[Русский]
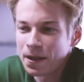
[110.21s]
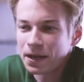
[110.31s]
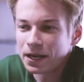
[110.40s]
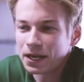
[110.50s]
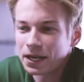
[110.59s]

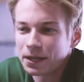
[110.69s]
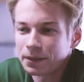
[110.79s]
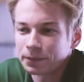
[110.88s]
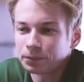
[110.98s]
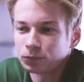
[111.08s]

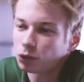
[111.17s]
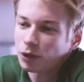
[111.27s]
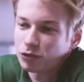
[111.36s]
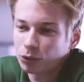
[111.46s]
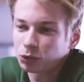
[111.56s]
и ну,
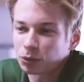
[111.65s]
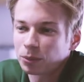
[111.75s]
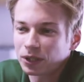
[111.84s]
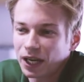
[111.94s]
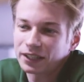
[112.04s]
на все нужно
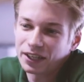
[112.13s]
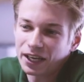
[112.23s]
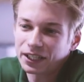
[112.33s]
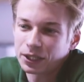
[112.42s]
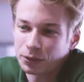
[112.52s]
было как-то
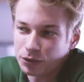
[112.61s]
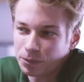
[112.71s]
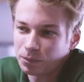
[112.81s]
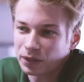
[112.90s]
реагировать.